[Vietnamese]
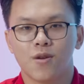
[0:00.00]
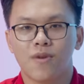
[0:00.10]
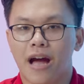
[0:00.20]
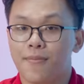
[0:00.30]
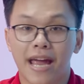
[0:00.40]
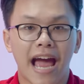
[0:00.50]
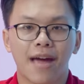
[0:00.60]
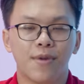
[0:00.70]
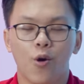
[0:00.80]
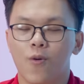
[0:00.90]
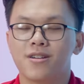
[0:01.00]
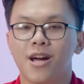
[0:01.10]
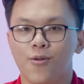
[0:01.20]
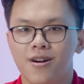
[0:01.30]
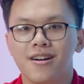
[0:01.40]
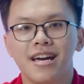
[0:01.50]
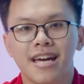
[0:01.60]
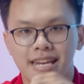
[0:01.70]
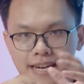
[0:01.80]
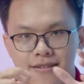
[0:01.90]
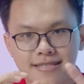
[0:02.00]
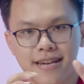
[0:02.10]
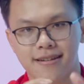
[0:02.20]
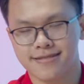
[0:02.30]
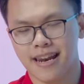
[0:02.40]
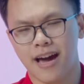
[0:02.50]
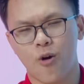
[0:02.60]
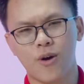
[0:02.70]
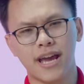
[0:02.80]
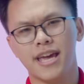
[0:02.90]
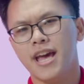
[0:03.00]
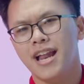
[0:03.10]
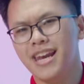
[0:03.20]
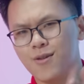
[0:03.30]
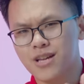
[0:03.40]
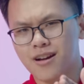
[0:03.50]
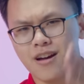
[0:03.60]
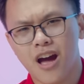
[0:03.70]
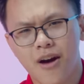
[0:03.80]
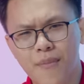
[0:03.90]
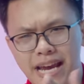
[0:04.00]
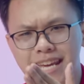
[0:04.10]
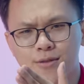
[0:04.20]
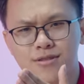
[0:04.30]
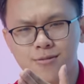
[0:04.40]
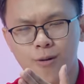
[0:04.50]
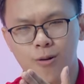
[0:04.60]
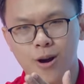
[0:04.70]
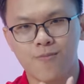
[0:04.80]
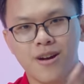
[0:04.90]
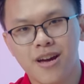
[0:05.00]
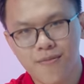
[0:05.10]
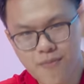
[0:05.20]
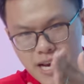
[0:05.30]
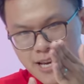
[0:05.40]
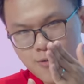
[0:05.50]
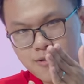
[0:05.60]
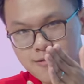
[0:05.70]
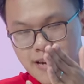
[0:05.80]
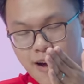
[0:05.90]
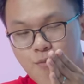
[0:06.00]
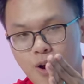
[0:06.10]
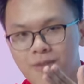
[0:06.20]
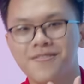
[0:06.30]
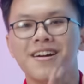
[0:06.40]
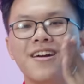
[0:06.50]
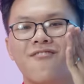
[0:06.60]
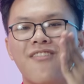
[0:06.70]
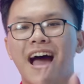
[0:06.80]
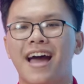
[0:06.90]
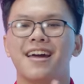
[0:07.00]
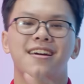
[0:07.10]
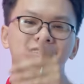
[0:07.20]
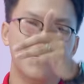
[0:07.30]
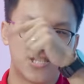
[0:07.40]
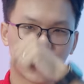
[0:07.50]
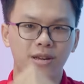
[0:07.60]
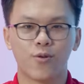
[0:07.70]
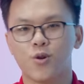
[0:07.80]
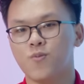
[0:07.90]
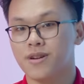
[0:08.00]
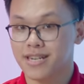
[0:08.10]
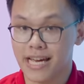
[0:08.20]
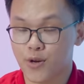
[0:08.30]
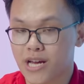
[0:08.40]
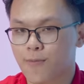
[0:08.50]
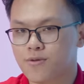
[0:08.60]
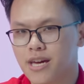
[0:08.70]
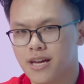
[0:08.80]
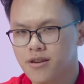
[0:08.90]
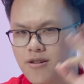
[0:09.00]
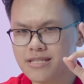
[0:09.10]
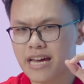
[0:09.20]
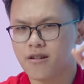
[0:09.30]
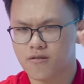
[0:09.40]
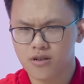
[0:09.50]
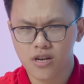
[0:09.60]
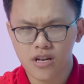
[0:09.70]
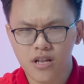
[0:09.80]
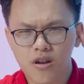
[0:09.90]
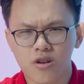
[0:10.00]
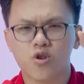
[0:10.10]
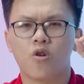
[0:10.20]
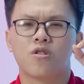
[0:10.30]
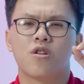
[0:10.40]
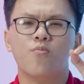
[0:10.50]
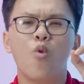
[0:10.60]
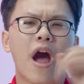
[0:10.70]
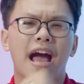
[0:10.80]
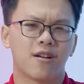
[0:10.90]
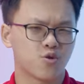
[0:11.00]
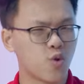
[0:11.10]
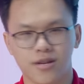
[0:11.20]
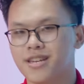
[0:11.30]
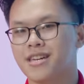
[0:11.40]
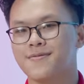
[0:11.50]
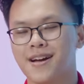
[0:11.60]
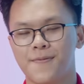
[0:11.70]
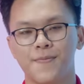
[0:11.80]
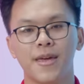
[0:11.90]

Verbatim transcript: xong cả mười hai, mười bảy các kiểu nữa, để đưa ra được rằng là ok, liệu rằng bảy nghìn có thực sự ngon không, bảy nghìn có thực sự đáng mua không, và đưa ra quyết định cuối cùng để cho anh em có thể đưa ra được lựa chọn mua hàng chuẩn nhất anh em nhá.